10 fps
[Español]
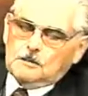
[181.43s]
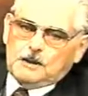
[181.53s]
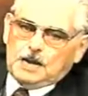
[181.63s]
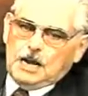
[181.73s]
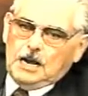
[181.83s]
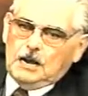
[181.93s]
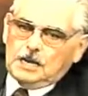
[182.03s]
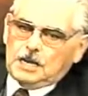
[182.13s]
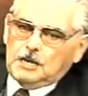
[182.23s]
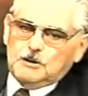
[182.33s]
para,
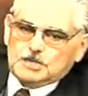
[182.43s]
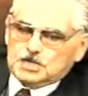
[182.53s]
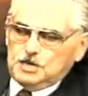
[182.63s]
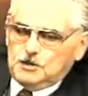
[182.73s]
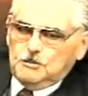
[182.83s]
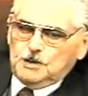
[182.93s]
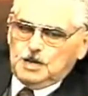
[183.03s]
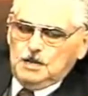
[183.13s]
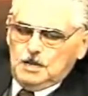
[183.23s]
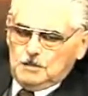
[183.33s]
que no es el nombre
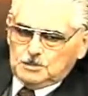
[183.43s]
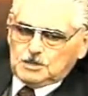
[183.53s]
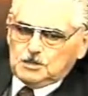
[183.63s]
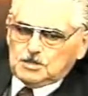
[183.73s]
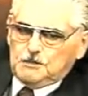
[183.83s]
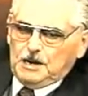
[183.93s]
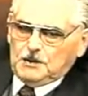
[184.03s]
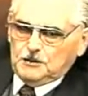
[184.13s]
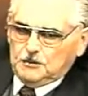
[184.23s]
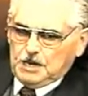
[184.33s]
que se usa para
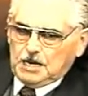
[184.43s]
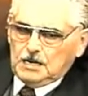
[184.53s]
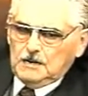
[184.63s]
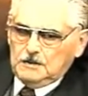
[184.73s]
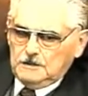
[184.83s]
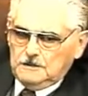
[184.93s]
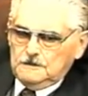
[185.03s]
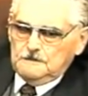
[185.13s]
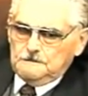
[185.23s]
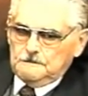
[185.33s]
nombrar,
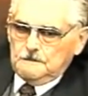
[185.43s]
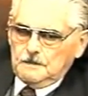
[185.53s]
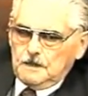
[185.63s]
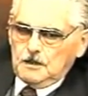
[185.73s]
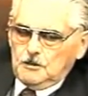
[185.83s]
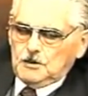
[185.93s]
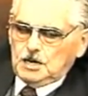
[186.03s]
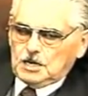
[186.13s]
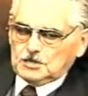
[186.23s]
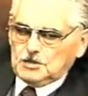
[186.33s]
como en
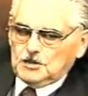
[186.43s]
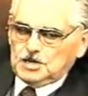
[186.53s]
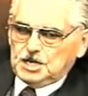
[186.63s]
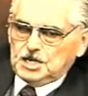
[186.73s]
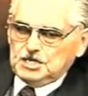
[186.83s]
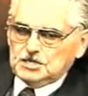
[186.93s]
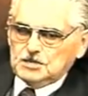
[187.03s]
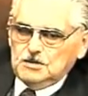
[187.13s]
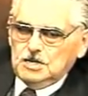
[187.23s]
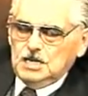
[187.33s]
el caso de anticristo,
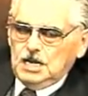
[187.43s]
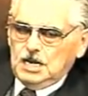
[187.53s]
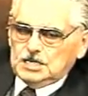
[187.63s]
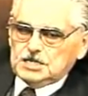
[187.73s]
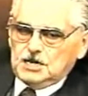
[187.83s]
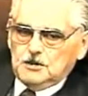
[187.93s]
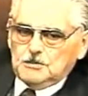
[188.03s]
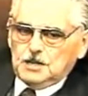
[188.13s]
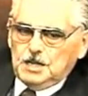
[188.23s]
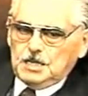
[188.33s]
es el
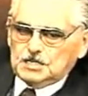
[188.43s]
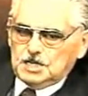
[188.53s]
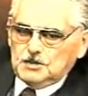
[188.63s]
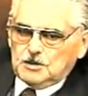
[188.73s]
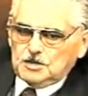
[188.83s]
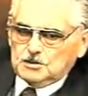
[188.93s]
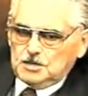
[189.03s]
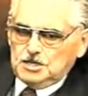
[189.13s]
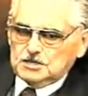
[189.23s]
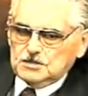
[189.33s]
nombre del Señor
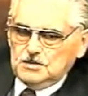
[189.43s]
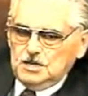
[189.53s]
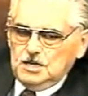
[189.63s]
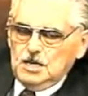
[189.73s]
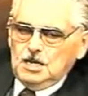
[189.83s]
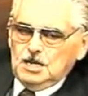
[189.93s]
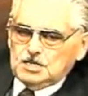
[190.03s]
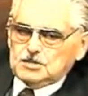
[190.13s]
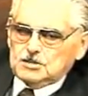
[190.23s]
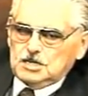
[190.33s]
Jesucristo. Y
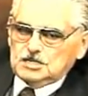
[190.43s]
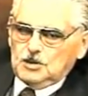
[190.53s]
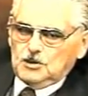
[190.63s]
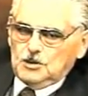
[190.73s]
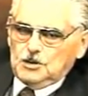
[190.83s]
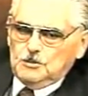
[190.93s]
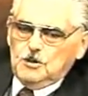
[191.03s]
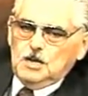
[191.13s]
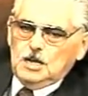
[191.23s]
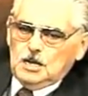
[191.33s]
se usa el
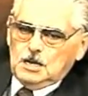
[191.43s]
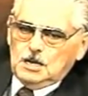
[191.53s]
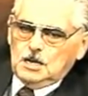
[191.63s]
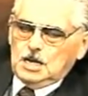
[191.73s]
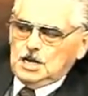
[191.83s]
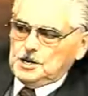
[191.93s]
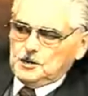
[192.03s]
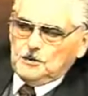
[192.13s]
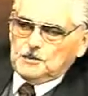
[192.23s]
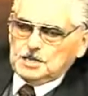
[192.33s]
seudónimo, el
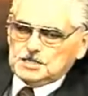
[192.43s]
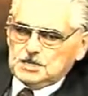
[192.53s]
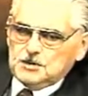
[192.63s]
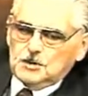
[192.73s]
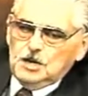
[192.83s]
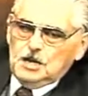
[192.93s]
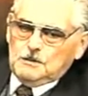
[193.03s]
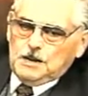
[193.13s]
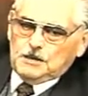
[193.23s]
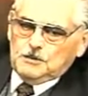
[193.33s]
nombre del Señor
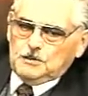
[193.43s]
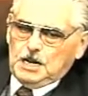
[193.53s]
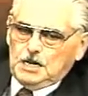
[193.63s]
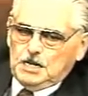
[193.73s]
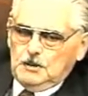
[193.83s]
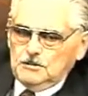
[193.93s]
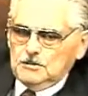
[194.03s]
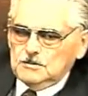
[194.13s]
para nombrar al diablo.